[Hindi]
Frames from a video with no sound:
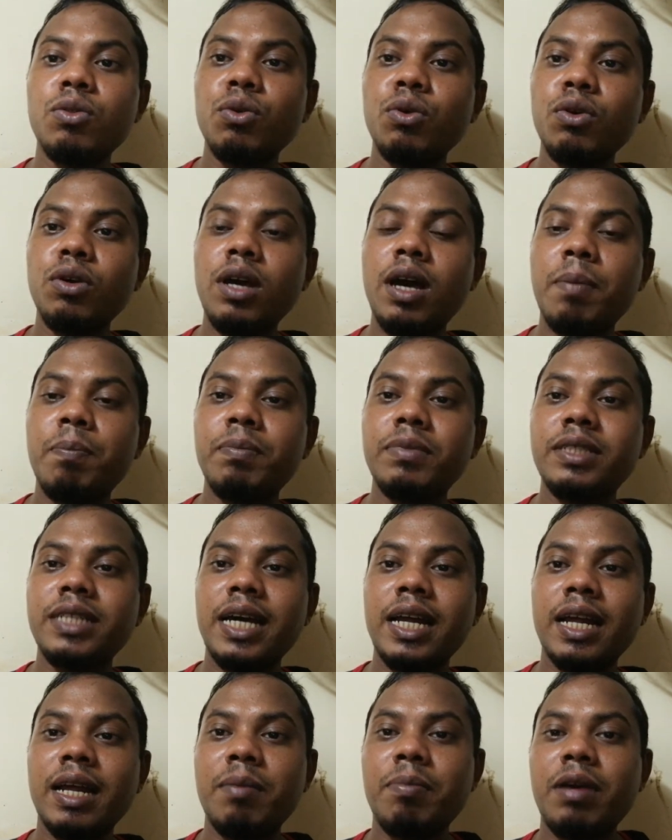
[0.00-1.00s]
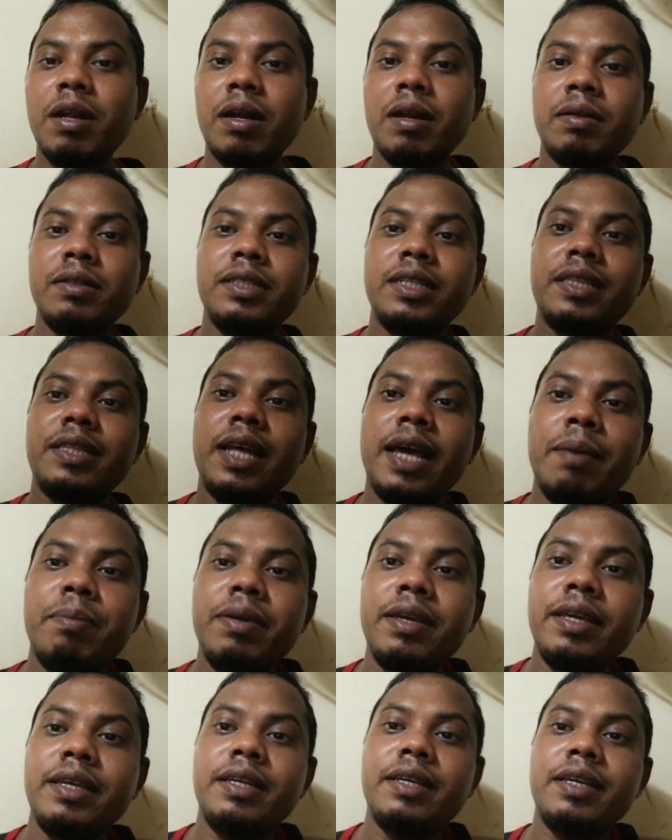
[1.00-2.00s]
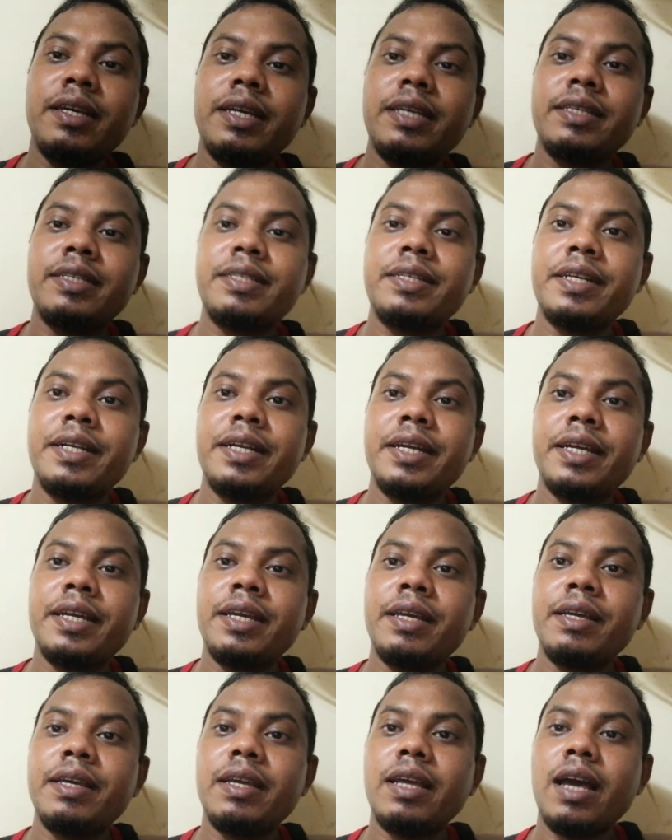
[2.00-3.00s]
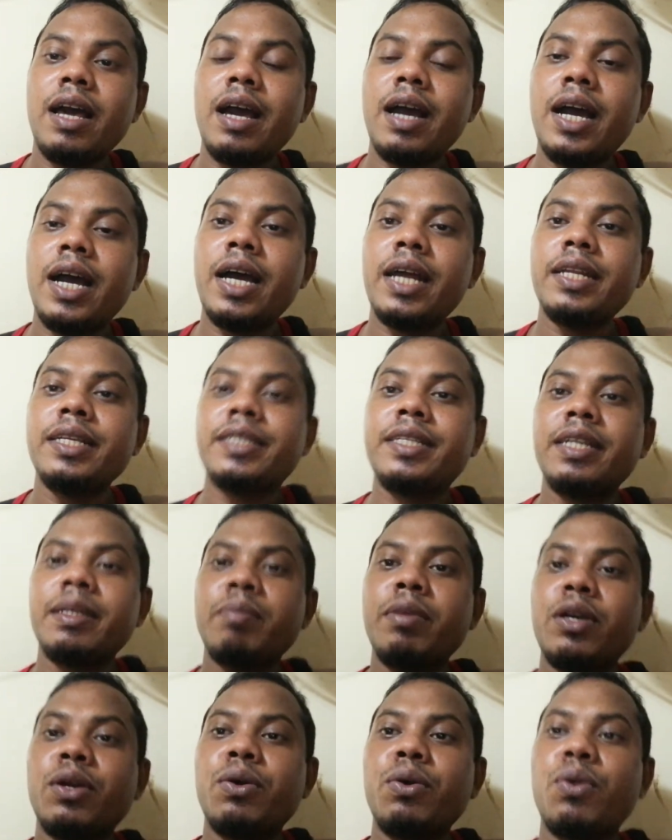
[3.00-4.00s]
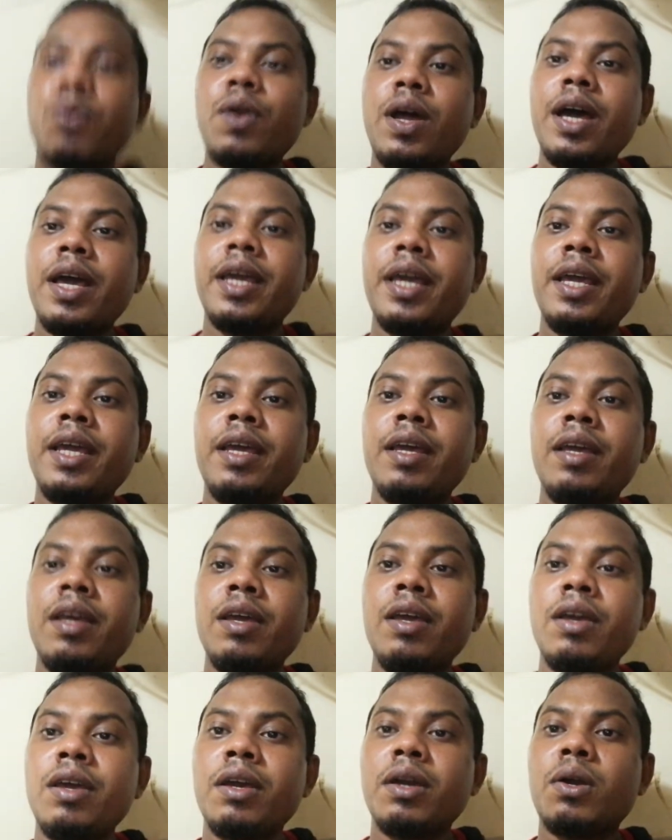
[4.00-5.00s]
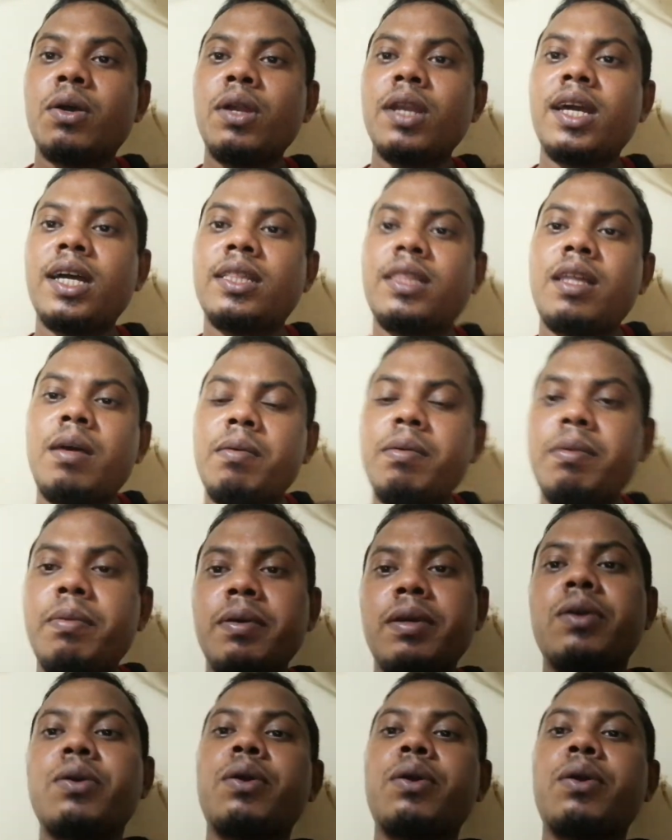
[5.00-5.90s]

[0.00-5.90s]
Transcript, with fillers: तो आप झारखंड फारखंड जितना भी स्टेट है हर स्टेट में कोरोना है कोलकाता में भी